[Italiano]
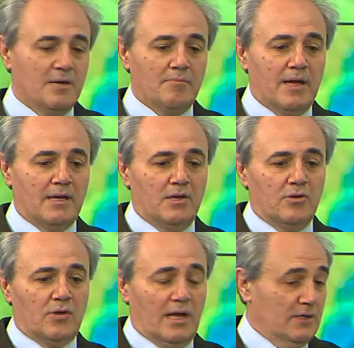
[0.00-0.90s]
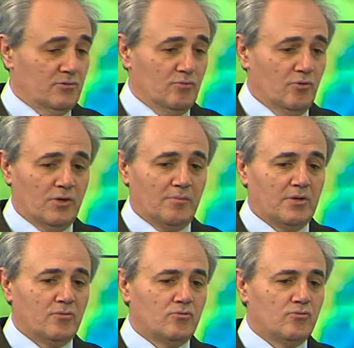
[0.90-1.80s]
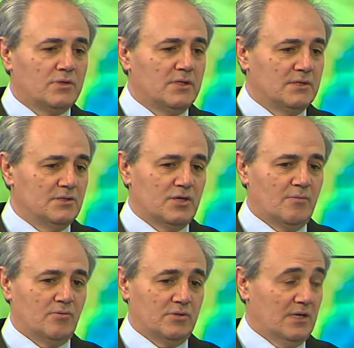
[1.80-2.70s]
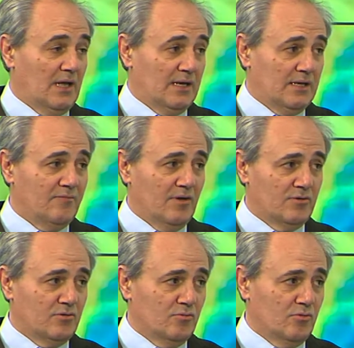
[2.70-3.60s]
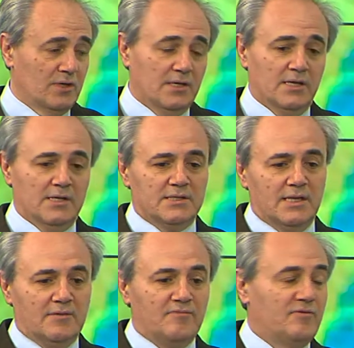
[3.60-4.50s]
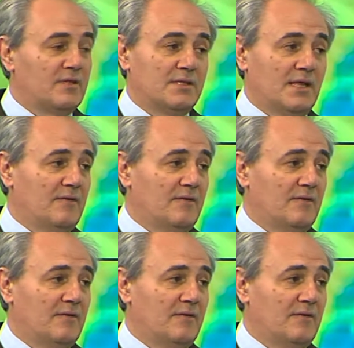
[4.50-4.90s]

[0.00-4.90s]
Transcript: ma al tumore, ma non tutti diciamo, arrivano al tumore. Delle, inf- delle